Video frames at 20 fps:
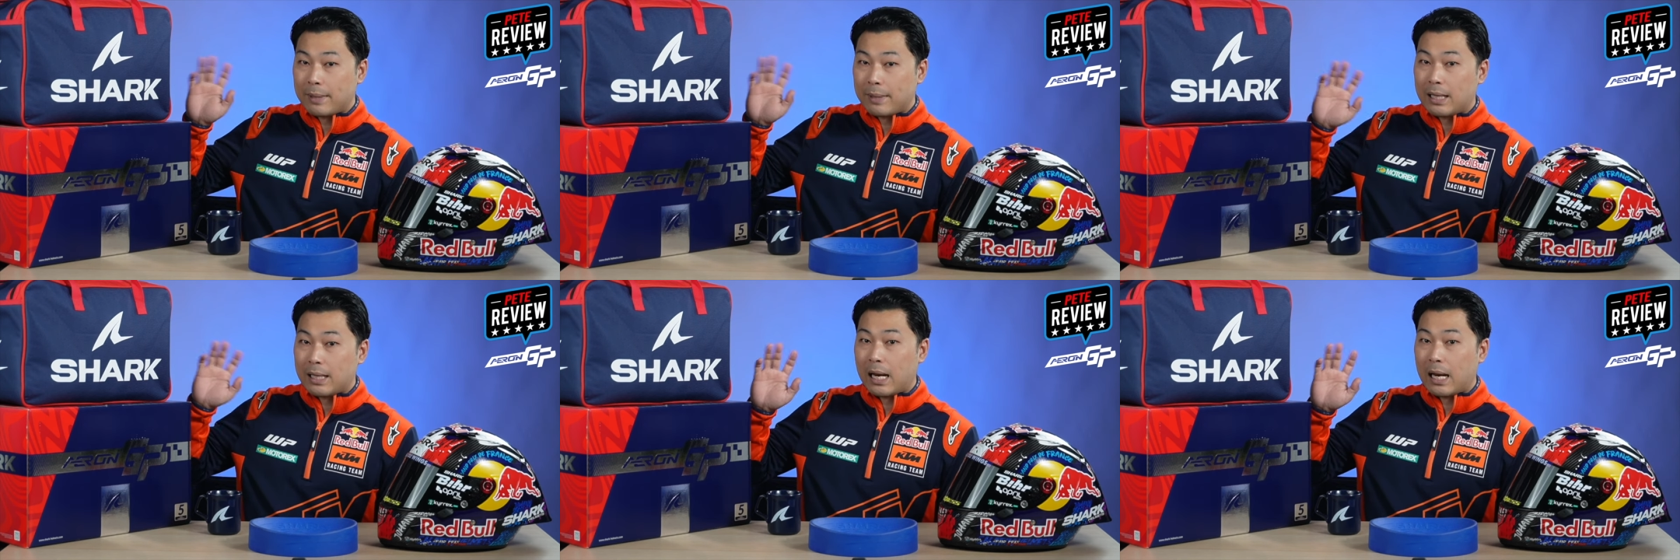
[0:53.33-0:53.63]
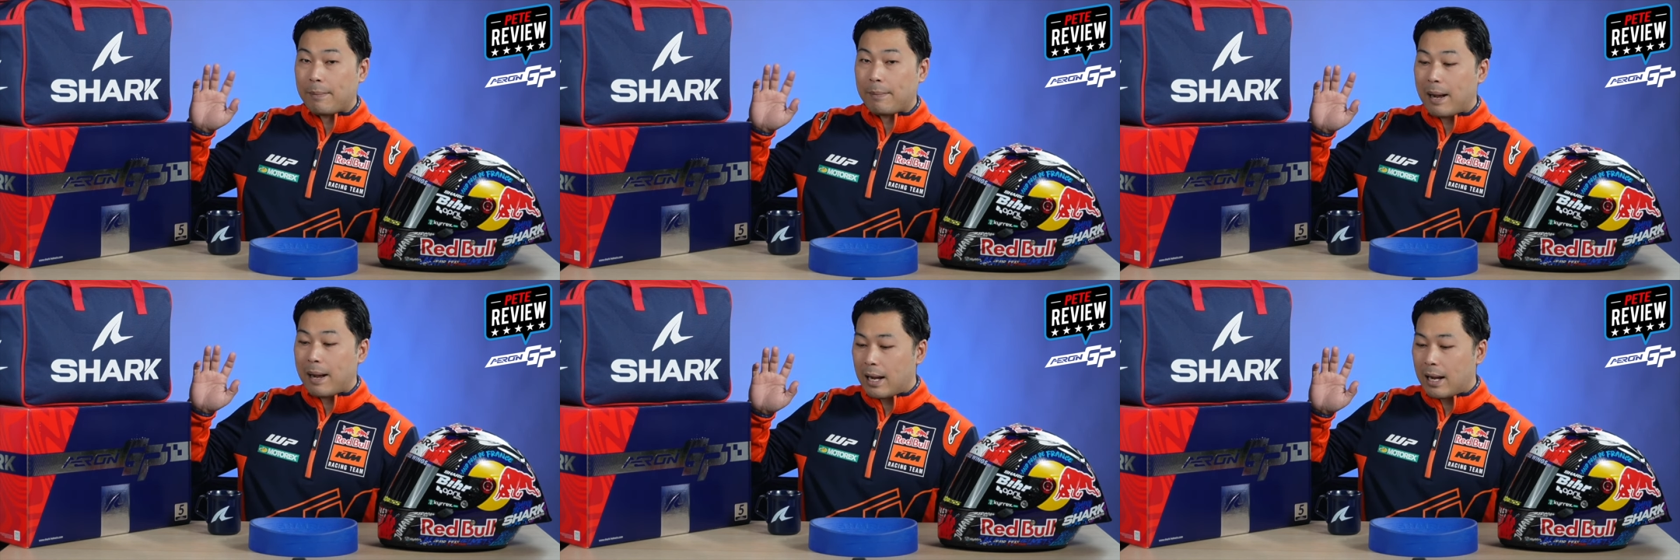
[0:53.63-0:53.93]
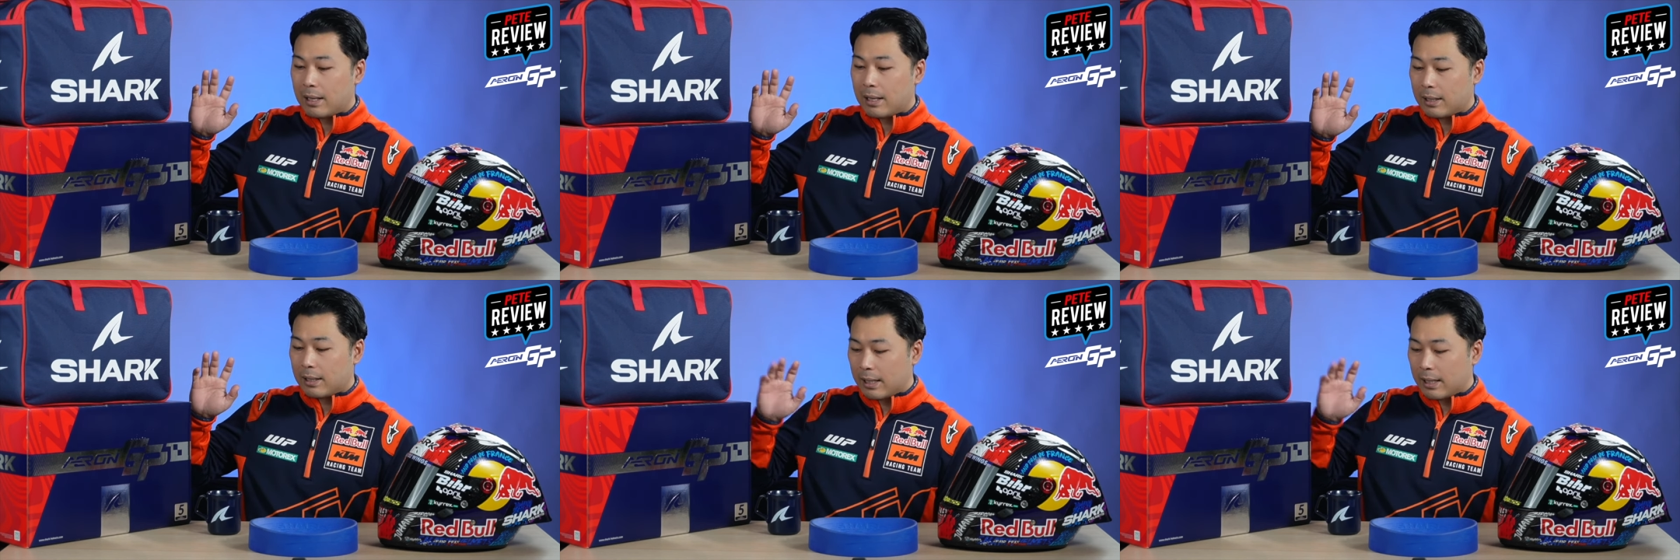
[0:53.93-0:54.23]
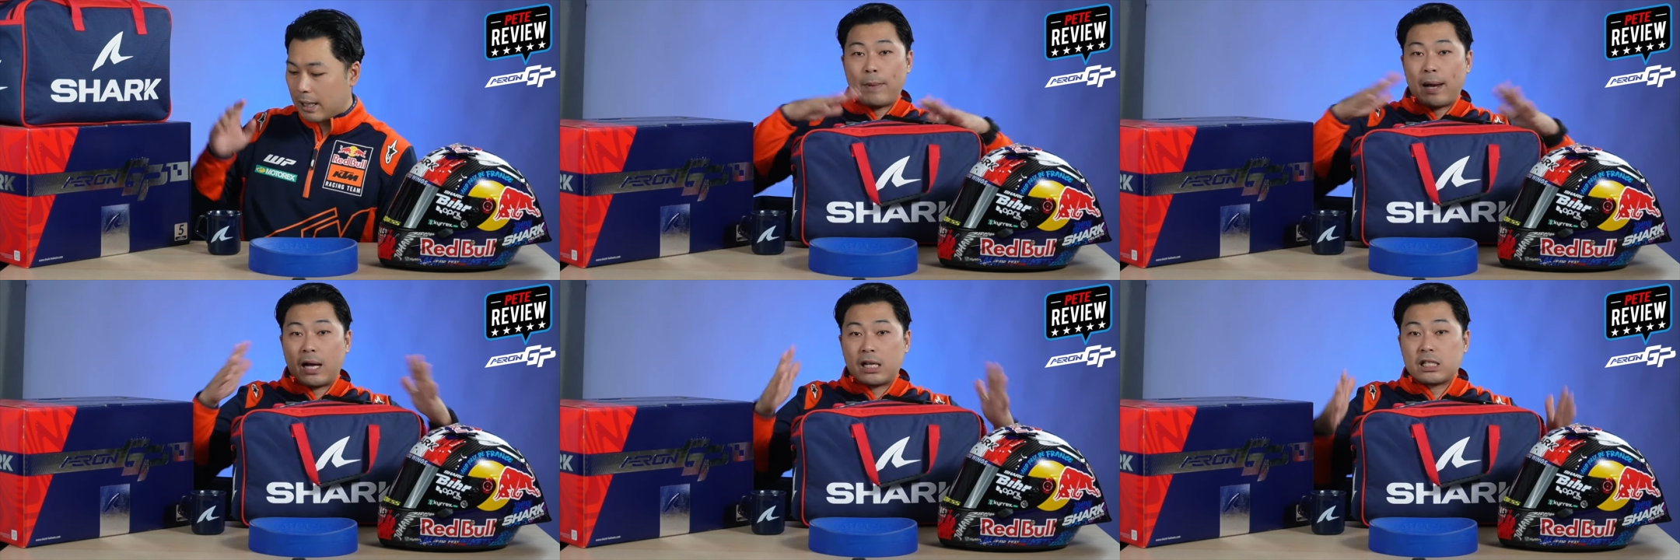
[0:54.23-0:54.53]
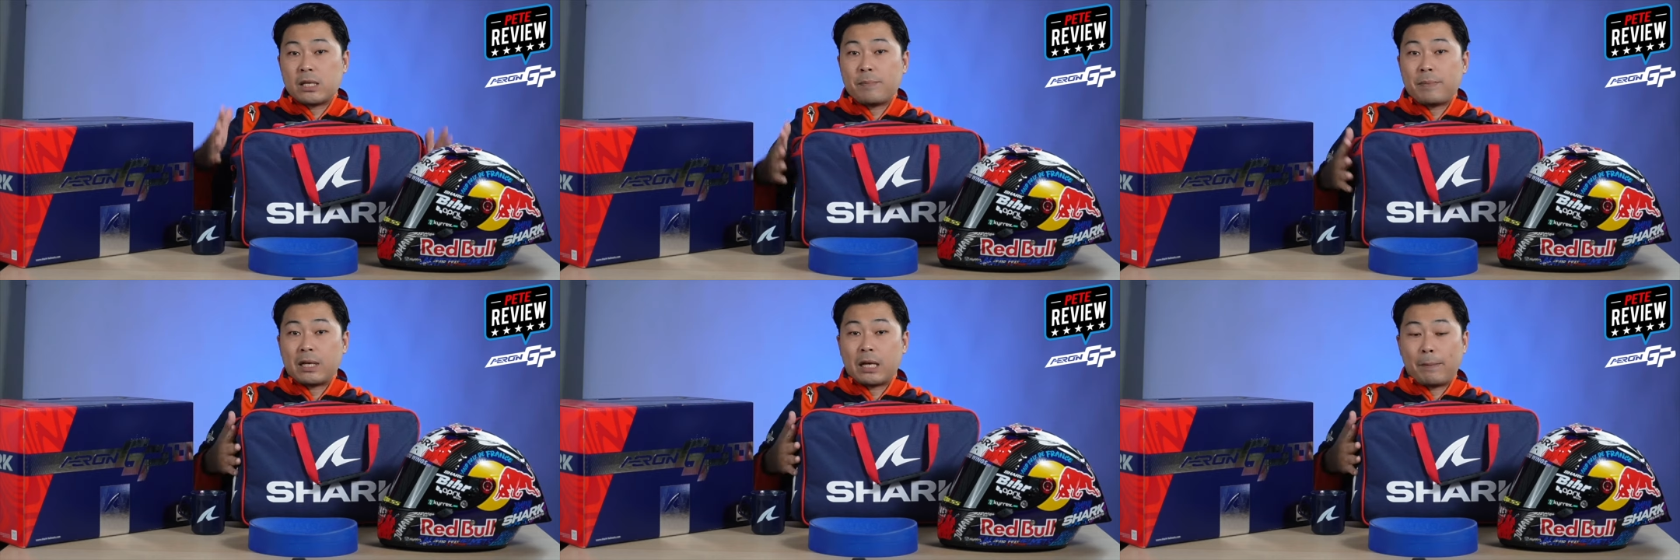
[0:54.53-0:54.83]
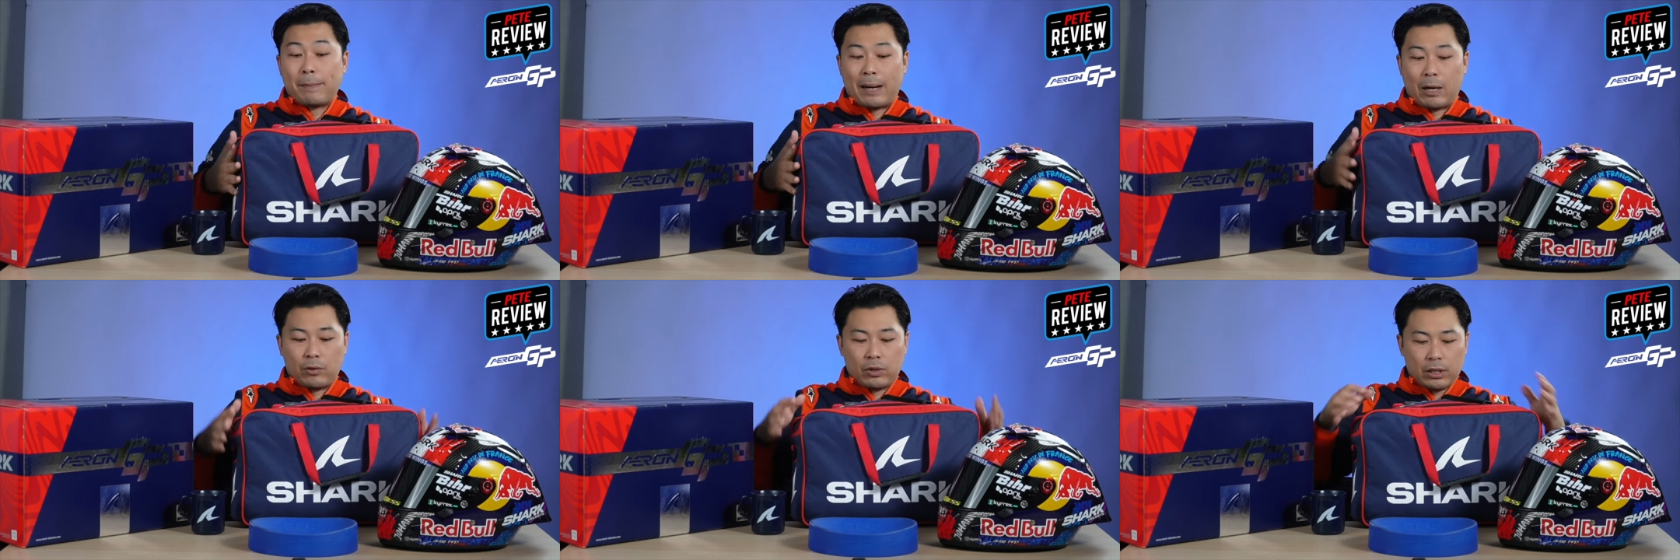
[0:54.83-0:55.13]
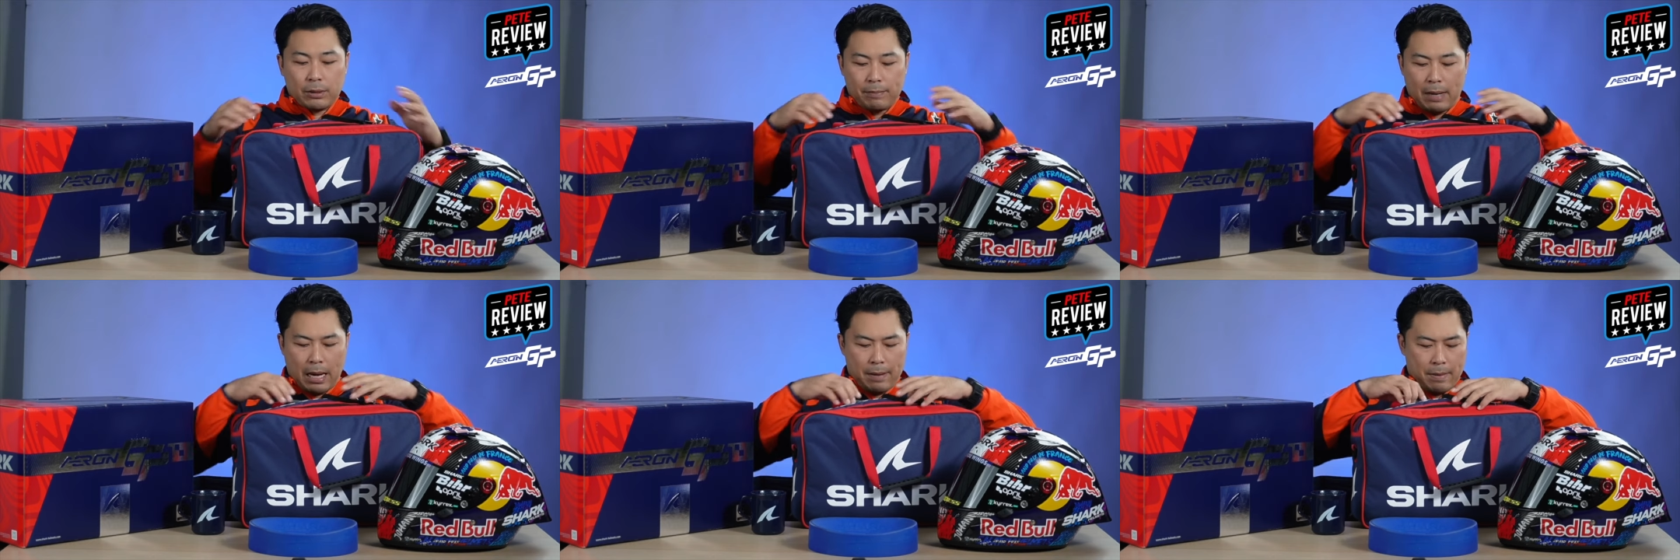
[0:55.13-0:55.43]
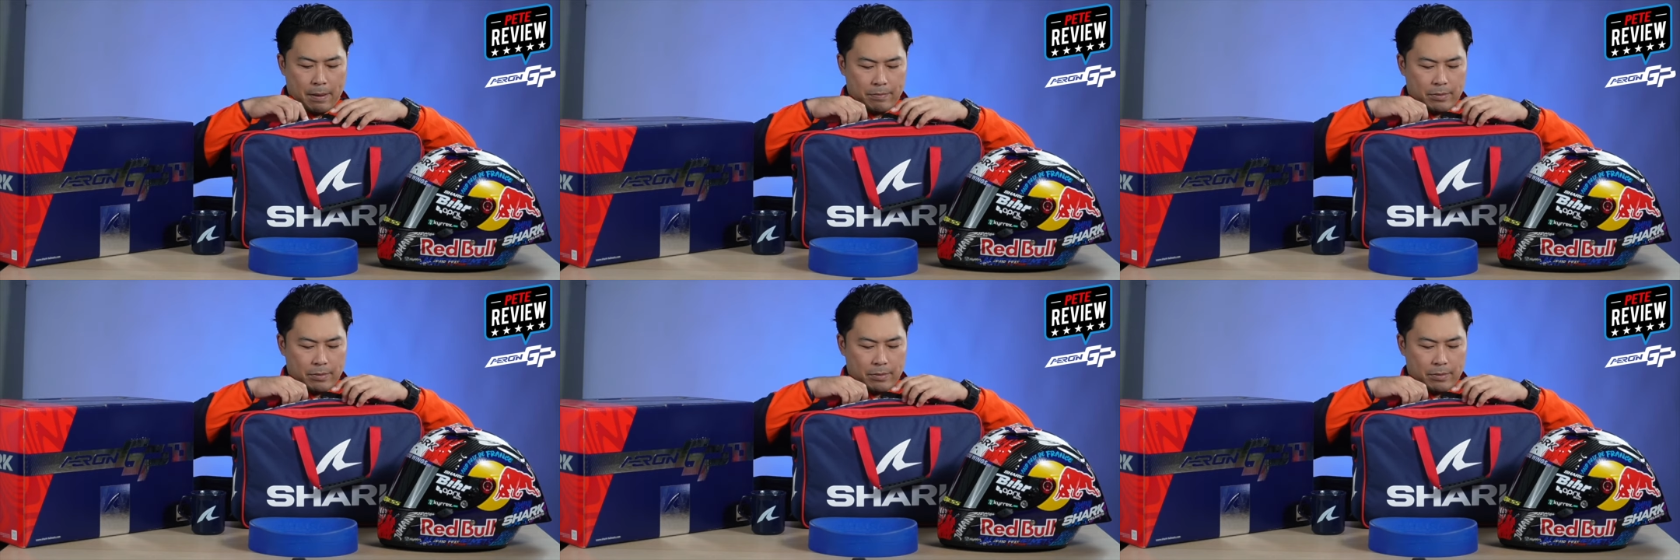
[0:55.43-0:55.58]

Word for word: มีอะไรบ้างแกะออกมาก็จะมีกระเป๋าหนึ่งใบ